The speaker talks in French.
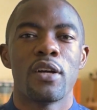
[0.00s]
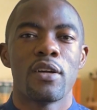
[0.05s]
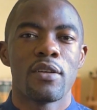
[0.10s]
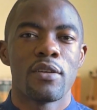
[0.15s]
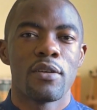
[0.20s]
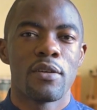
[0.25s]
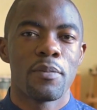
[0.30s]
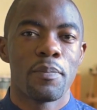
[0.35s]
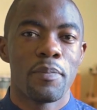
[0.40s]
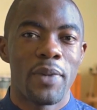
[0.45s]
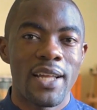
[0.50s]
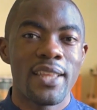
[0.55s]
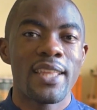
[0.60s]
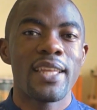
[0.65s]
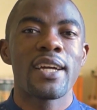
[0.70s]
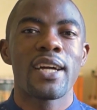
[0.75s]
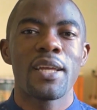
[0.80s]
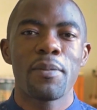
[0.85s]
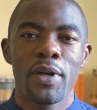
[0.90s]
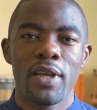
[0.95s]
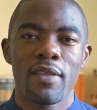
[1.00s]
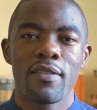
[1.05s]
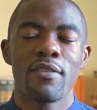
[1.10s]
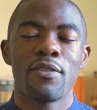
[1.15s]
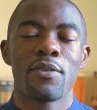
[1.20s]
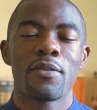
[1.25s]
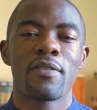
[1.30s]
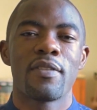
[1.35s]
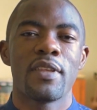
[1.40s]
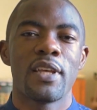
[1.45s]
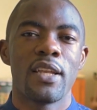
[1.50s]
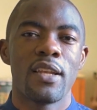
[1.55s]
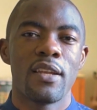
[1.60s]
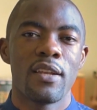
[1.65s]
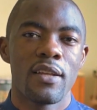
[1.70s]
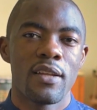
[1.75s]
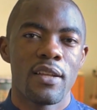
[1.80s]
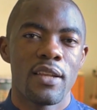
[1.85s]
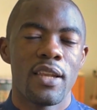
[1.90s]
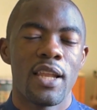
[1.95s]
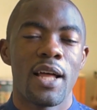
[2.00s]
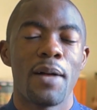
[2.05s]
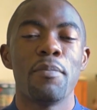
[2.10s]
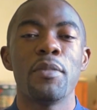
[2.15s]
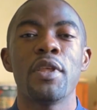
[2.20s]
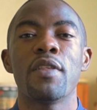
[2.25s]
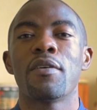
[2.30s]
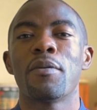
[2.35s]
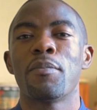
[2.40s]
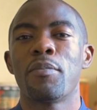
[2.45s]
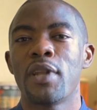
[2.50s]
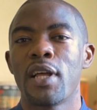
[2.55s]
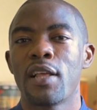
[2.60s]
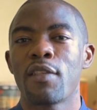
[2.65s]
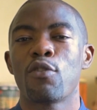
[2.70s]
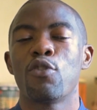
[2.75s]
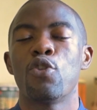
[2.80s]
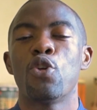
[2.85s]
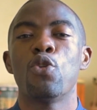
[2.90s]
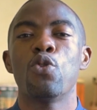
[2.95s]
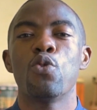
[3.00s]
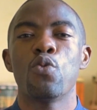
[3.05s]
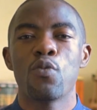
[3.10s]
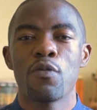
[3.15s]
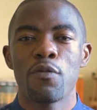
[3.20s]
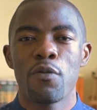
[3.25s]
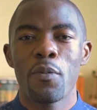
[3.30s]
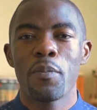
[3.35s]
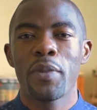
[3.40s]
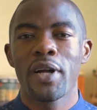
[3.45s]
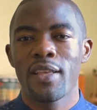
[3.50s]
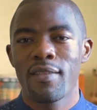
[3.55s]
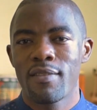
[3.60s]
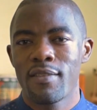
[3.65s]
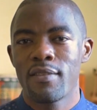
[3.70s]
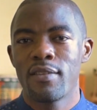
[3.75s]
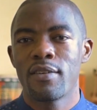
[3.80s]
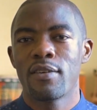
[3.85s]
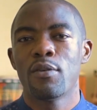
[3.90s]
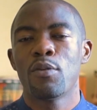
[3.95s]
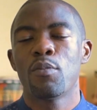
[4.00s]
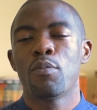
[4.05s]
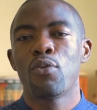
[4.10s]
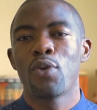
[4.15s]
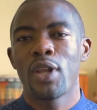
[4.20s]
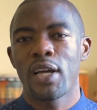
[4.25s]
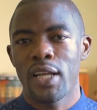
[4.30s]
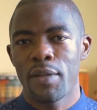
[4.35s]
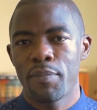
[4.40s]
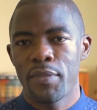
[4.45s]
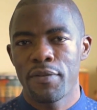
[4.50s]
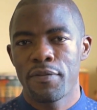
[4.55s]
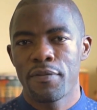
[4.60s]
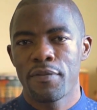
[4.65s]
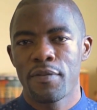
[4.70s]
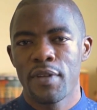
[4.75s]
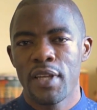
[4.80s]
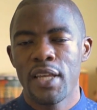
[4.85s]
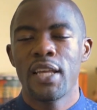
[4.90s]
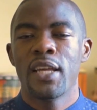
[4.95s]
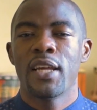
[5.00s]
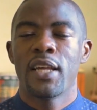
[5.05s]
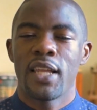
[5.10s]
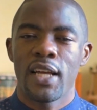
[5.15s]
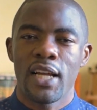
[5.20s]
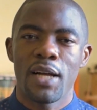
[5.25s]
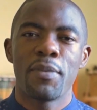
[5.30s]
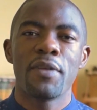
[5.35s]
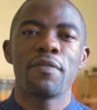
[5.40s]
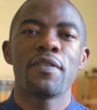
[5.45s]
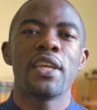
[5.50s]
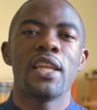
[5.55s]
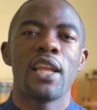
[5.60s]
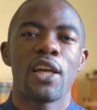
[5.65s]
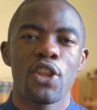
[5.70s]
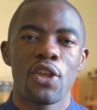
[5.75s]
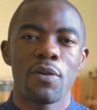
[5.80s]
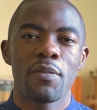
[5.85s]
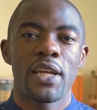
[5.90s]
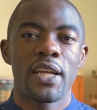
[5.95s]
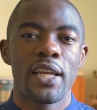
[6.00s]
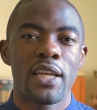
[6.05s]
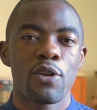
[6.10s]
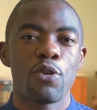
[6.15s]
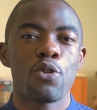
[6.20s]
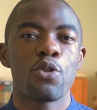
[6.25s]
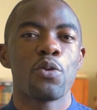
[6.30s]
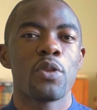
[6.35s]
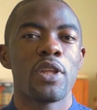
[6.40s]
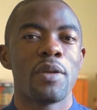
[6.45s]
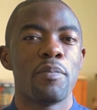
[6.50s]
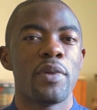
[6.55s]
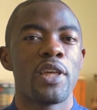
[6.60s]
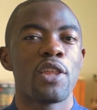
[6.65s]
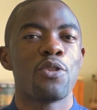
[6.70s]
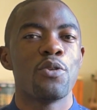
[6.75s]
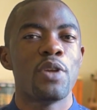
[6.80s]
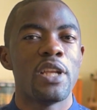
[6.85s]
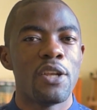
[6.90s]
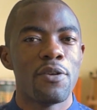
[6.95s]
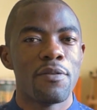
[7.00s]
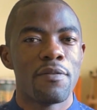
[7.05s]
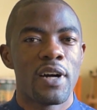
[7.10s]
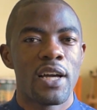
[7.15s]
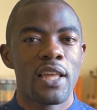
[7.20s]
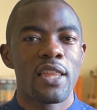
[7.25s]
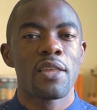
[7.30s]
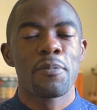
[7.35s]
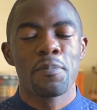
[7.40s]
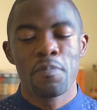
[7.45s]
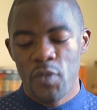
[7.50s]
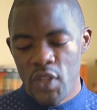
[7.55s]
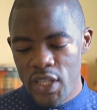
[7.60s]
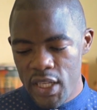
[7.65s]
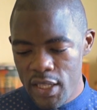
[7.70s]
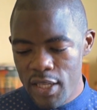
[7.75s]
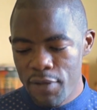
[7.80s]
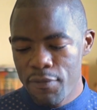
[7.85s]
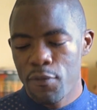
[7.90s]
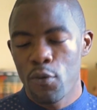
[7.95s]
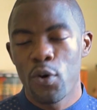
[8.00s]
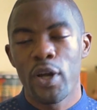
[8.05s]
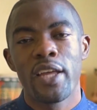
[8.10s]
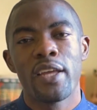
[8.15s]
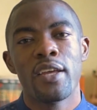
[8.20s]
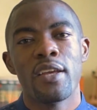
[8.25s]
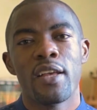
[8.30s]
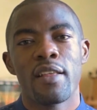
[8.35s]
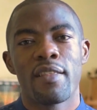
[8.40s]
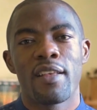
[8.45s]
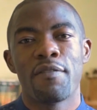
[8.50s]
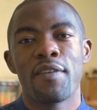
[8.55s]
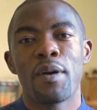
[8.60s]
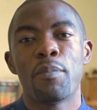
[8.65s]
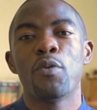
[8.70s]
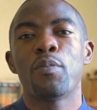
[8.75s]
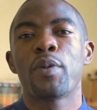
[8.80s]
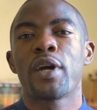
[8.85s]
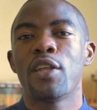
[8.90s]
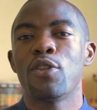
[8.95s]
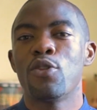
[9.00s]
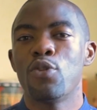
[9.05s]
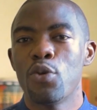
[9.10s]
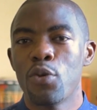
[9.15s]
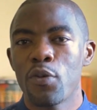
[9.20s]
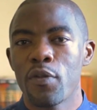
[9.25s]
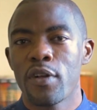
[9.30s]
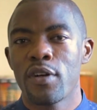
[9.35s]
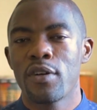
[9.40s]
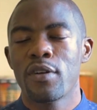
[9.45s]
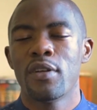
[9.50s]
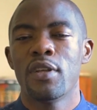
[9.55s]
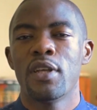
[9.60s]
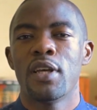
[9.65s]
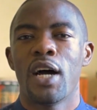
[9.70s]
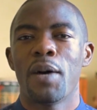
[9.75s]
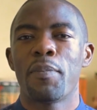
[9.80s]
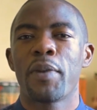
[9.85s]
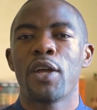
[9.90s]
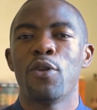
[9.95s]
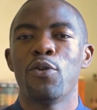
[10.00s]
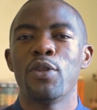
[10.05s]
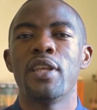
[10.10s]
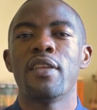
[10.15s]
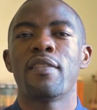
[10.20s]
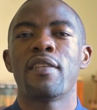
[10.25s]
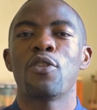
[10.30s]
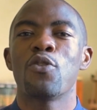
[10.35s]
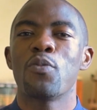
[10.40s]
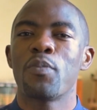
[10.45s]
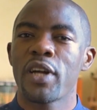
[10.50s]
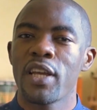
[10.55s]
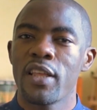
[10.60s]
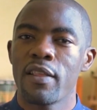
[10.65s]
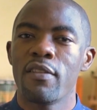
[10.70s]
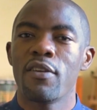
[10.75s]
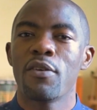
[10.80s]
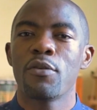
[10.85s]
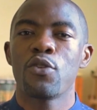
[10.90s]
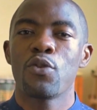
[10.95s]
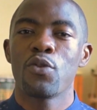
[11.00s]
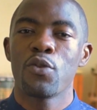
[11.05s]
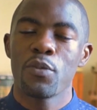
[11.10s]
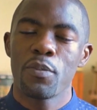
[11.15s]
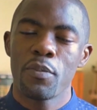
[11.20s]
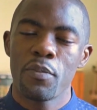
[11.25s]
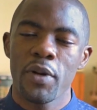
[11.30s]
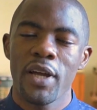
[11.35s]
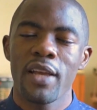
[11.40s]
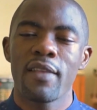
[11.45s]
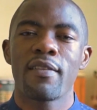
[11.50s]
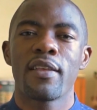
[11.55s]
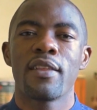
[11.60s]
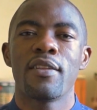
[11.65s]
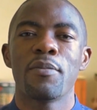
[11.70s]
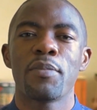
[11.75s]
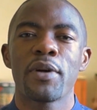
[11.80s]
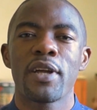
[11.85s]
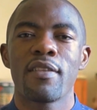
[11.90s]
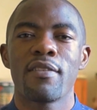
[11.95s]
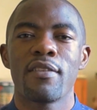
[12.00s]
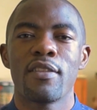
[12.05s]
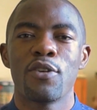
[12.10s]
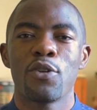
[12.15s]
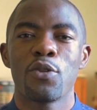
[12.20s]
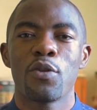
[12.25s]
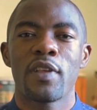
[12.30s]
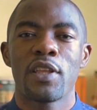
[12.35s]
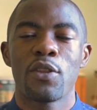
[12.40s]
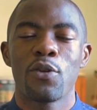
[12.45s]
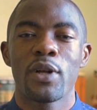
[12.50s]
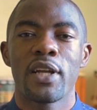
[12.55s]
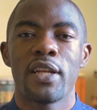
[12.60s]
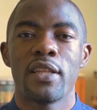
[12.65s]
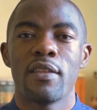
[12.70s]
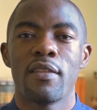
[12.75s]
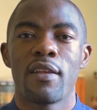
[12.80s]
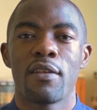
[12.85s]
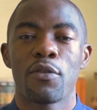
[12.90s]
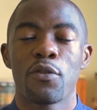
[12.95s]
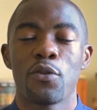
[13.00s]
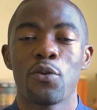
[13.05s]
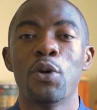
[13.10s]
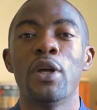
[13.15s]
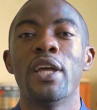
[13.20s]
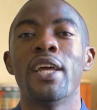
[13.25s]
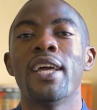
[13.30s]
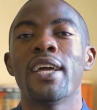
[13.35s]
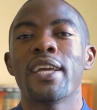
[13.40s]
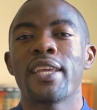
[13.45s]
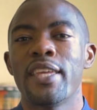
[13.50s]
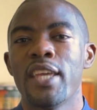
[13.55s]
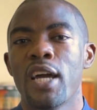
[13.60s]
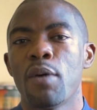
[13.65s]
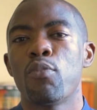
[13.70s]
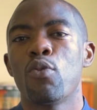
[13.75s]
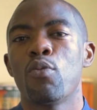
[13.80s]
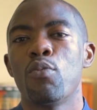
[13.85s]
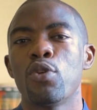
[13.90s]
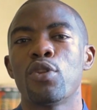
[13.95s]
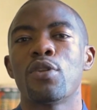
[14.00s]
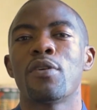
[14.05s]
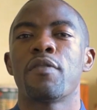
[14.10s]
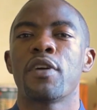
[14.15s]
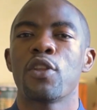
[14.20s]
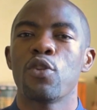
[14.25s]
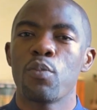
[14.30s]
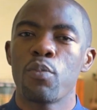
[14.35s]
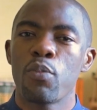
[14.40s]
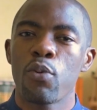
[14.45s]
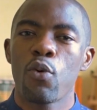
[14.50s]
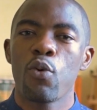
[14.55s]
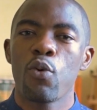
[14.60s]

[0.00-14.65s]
euh, par décret présidentiel, la mise en place d'un nouveau président pour la CAPEF. La CAPEF qui est la Chambre d'agriculture, des pêches, de l'élevage et des forêts. Ça fait à peu près deux ans après le décès du, président, du précédent président de cette organisation qui a pour but en fait de,